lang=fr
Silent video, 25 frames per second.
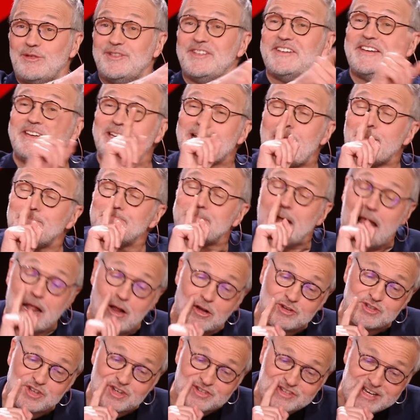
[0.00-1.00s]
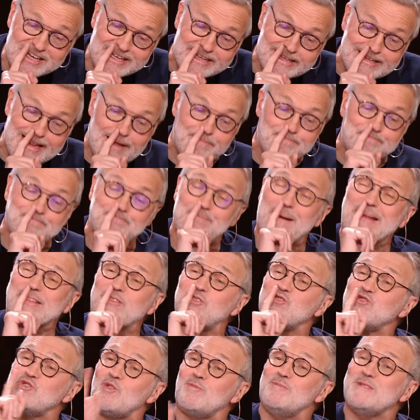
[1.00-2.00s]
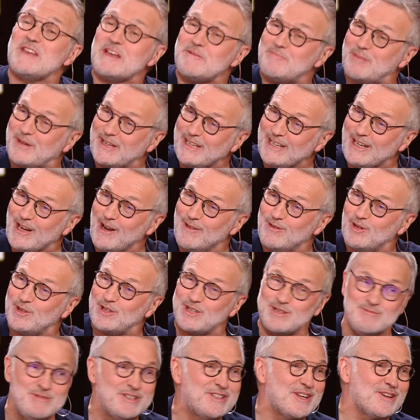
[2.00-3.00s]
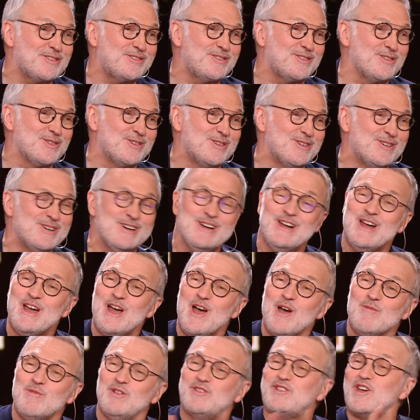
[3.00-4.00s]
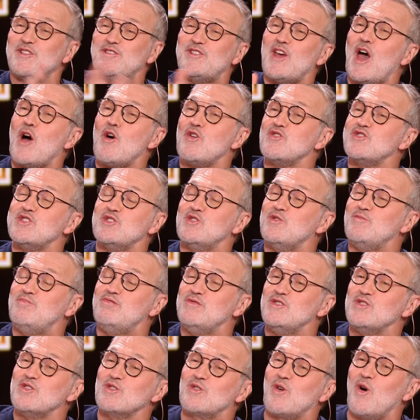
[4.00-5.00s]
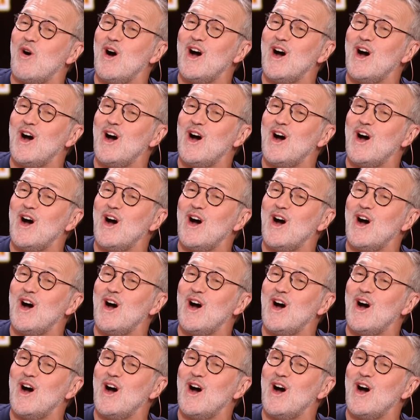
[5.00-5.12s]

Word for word: Qui alors Jean-Jacques, qui n'a pas toujours bien pris euh, votre imitation, mais ça s'est arrangé depuis, je crois.